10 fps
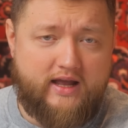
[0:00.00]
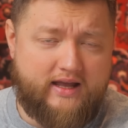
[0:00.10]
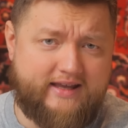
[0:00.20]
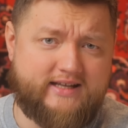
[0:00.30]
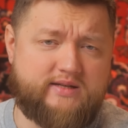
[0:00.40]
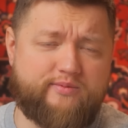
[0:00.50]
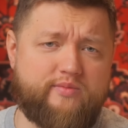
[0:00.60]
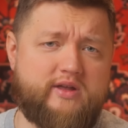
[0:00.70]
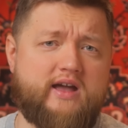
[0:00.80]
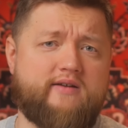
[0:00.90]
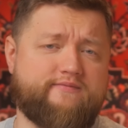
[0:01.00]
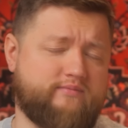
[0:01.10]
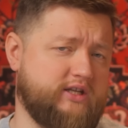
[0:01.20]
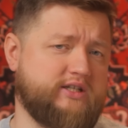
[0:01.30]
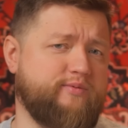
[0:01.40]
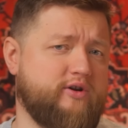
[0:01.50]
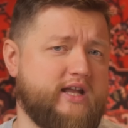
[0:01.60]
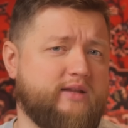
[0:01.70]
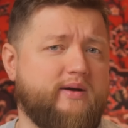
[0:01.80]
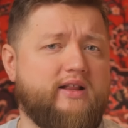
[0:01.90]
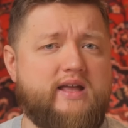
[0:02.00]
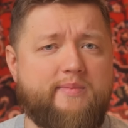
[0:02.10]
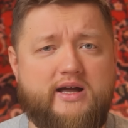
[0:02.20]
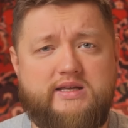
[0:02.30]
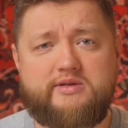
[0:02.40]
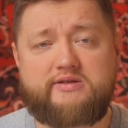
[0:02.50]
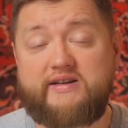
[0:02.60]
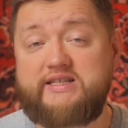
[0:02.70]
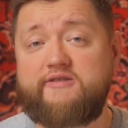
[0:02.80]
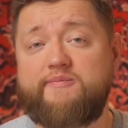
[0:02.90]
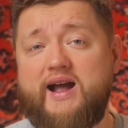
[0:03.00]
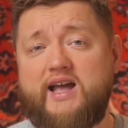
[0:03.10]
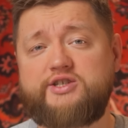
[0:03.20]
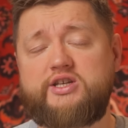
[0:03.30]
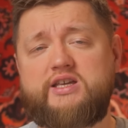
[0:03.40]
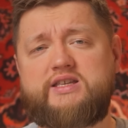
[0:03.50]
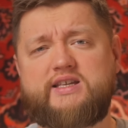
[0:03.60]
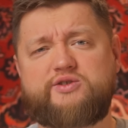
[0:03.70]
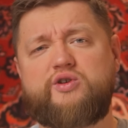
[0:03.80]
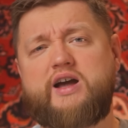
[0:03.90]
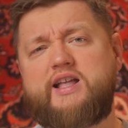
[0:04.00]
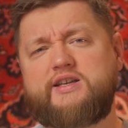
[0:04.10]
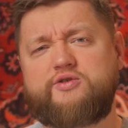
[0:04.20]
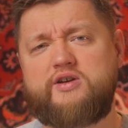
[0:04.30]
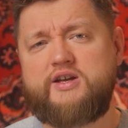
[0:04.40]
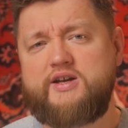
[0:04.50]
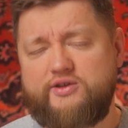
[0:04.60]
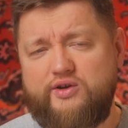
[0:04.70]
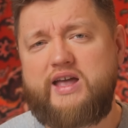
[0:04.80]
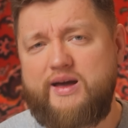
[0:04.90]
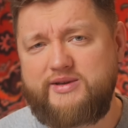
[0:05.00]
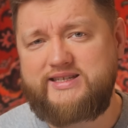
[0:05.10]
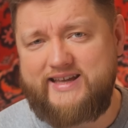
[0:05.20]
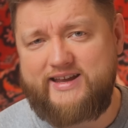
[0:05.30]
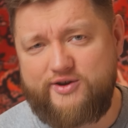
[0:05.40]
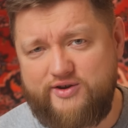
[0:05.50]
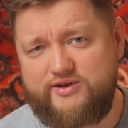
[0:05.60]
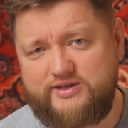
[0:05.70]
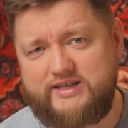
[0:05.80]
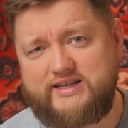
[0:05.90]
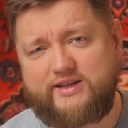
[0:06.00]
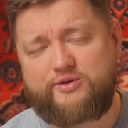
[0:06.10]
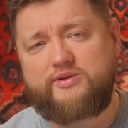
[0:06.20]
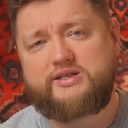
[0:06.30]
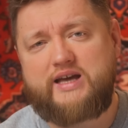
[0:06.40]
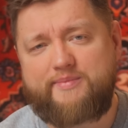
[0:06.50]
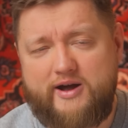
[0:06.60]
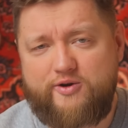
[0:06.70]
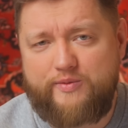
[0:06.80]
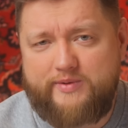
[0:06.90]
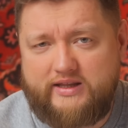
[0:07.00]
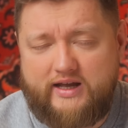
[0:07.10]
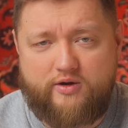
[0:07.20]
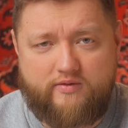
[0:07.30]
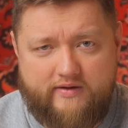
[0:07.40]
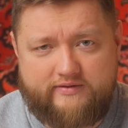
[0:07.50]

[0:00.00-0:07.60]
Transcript: И если бы у меня до сих пор не отпала необходимость возить в багажнике детскую коляску, то я бы серьезно задумался о покупке такого